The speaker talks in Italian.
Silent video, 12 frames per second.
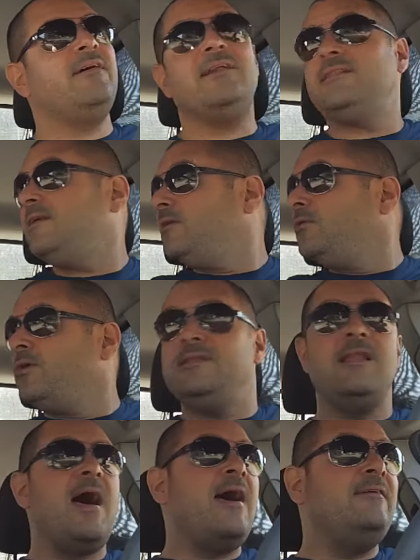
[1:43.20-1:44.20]
fare tre ore
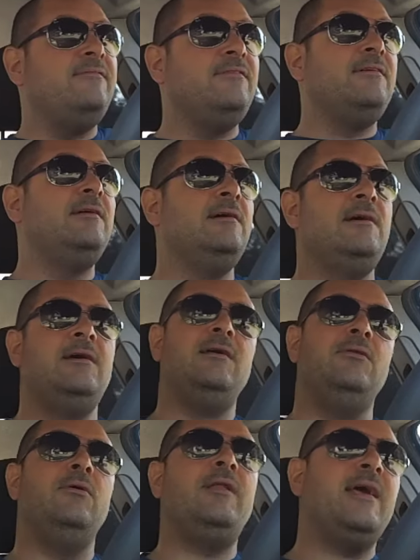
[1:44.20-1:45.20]
di live
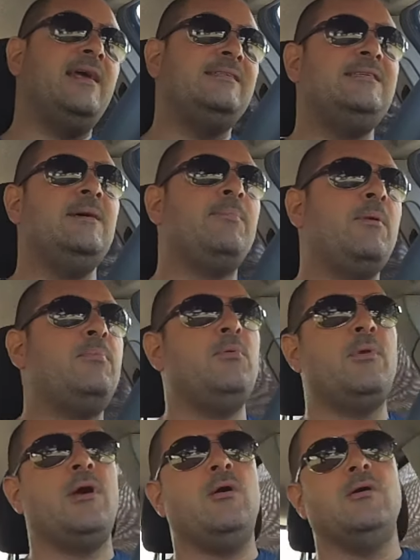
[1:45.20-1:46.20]
non è che sia
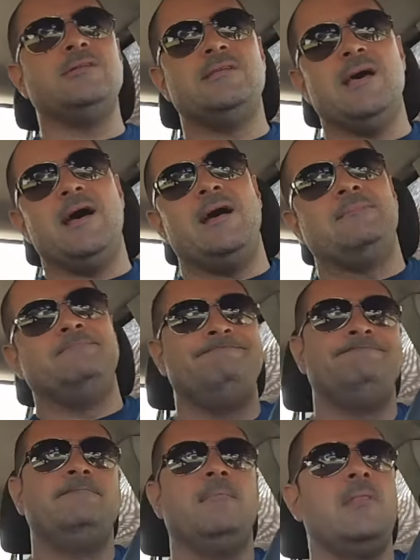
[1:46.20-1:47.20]
proprio una cosa
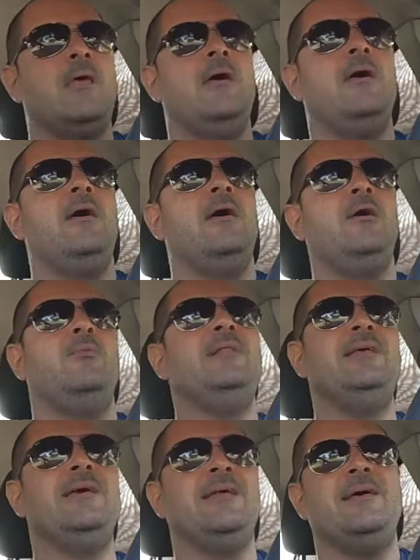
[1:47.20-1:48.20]
come
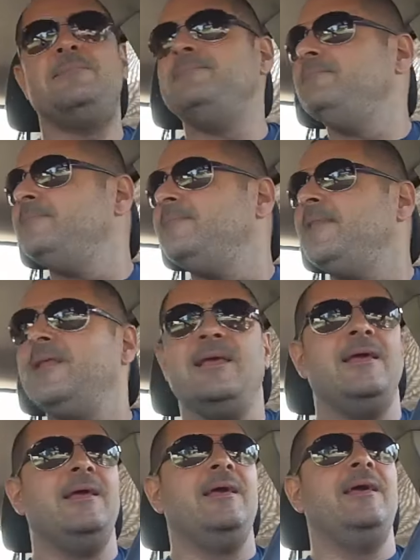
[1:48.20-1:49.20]
dire
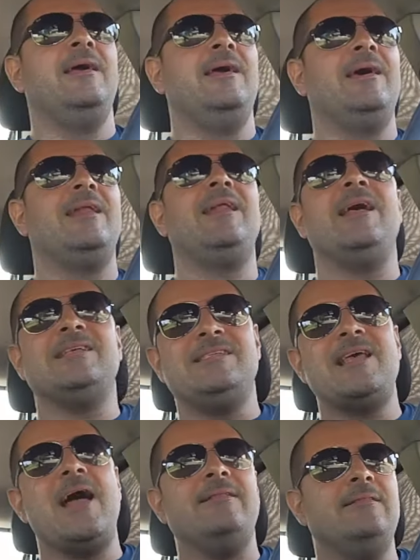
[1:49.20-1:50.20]

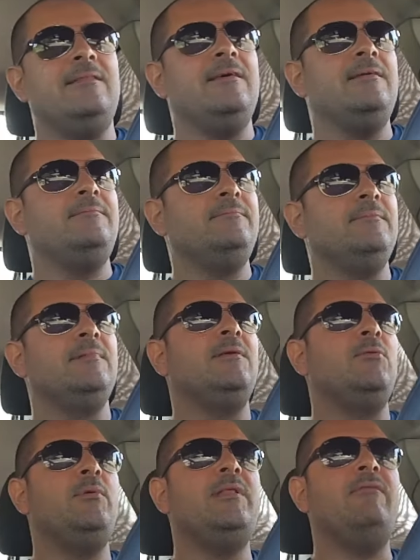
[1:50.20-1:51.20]
rilassante
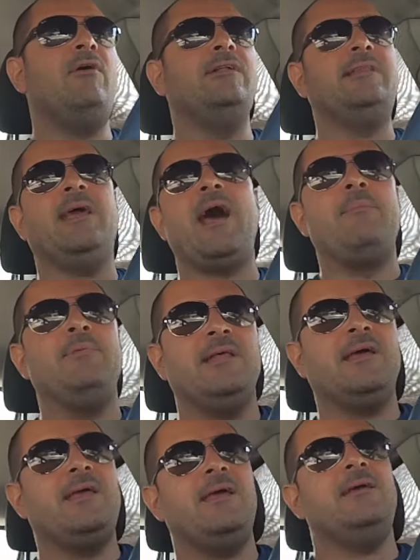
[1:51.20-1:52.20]
quindi a volte
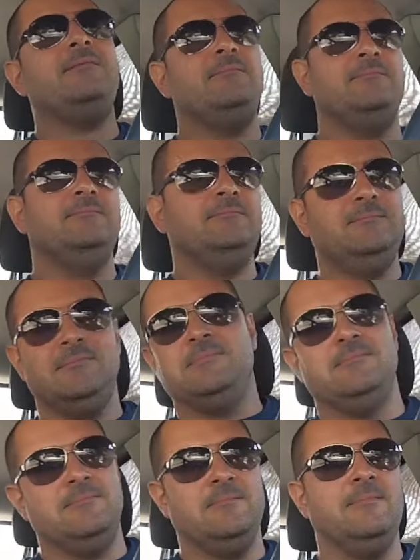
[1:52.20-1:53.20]
capita che
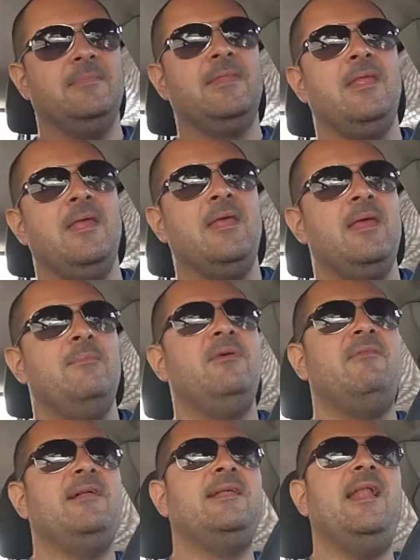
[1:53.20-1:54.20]

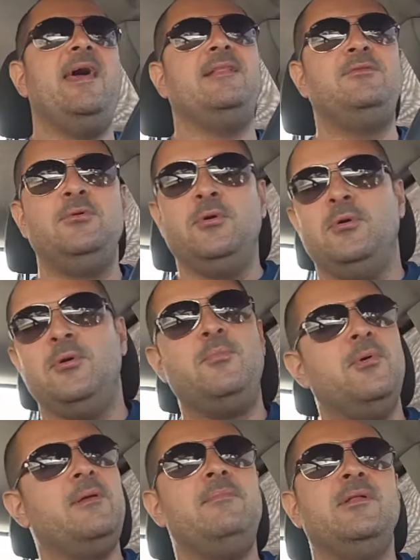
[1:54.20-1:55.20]
mi vado a letto
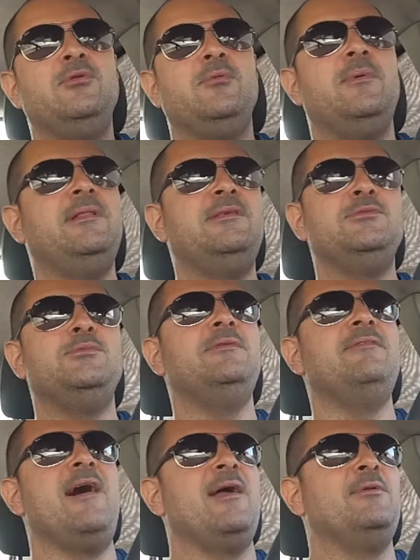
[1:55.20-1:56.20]
oppure mi addormenti sul
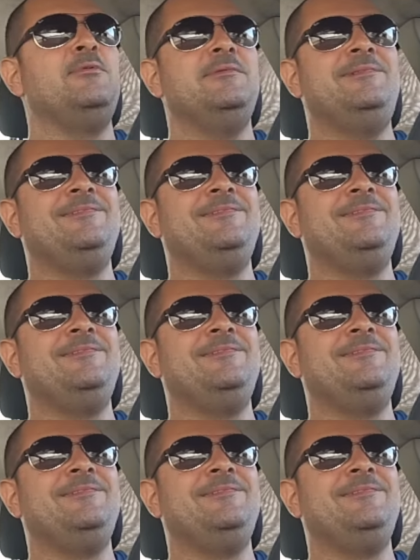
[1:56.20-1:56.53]
divano.